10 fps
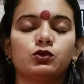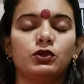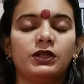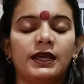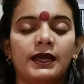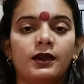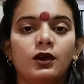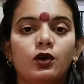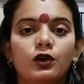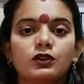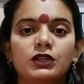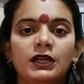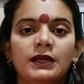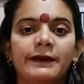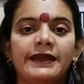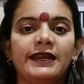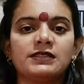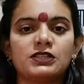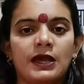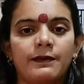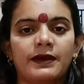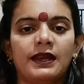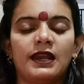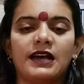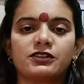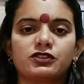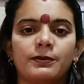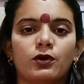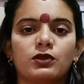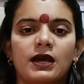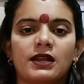सुनी है और तीन महीने से छह महीने लास्ट समय होता है